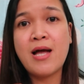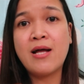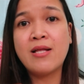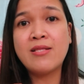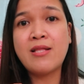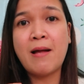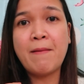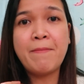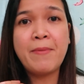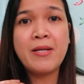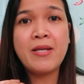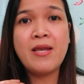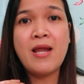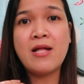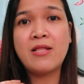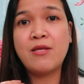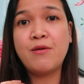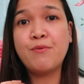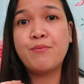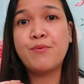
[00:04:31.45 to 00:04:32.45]
ang topic
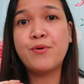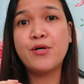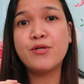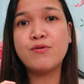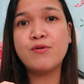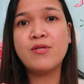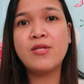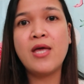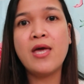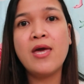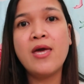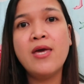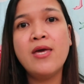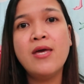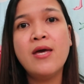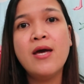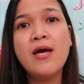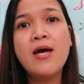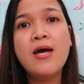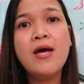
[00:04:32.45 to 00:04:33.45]
natin for
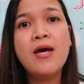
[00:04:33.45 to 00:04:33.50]
today.